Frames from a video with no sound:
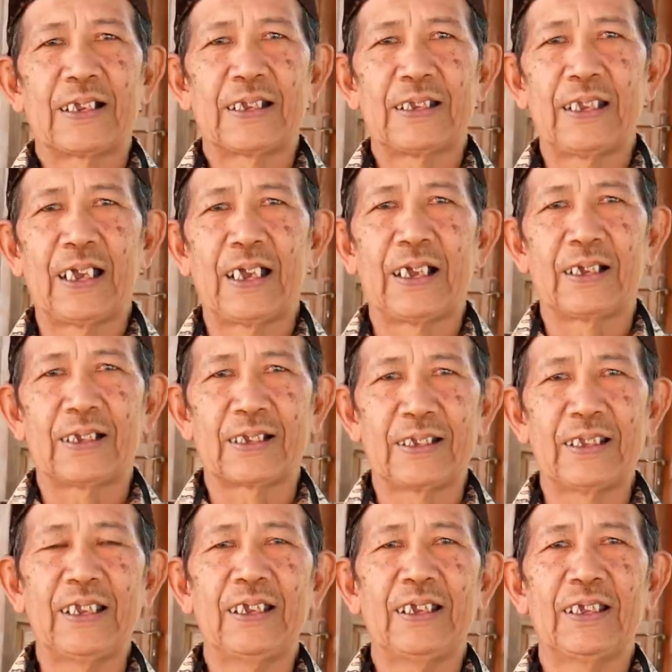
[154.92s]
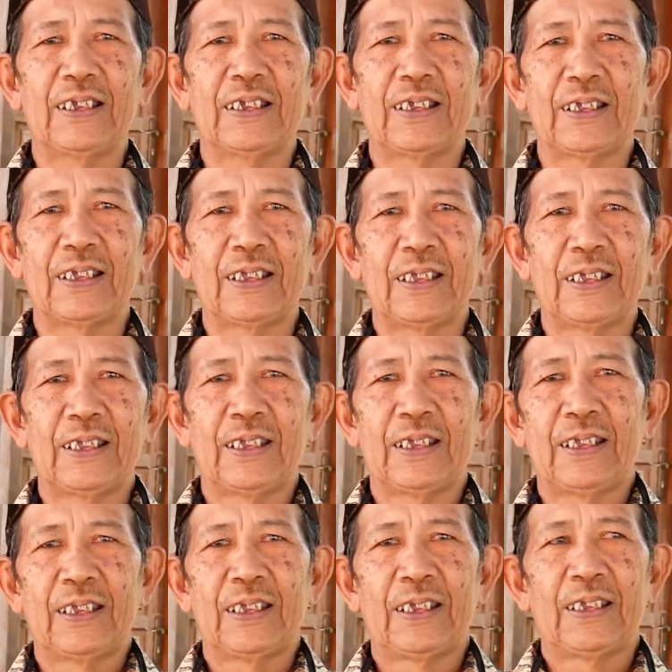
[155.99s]
ngeplang ini ini
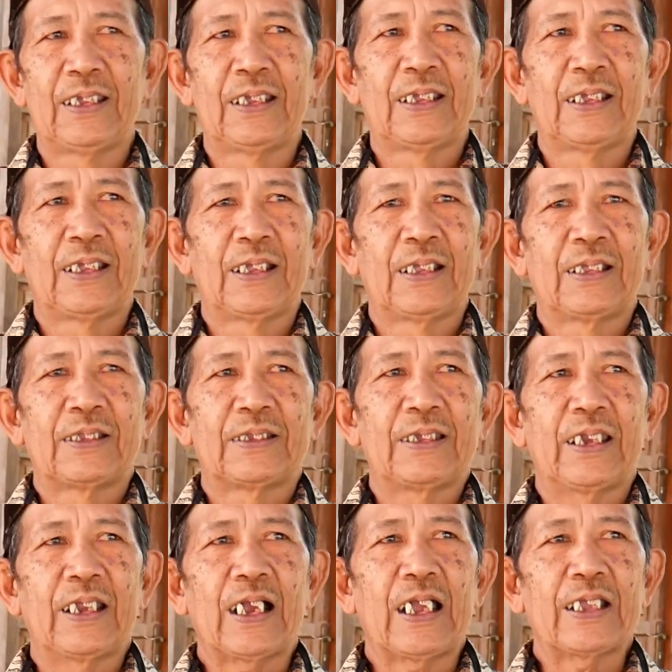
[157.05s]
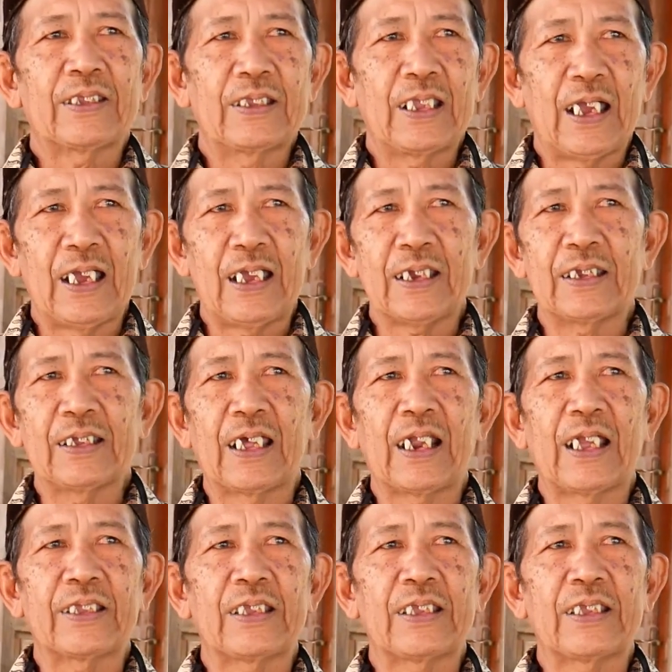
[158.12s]
apa sih Pak kok sampai terkenalnya kayak gitu Pak?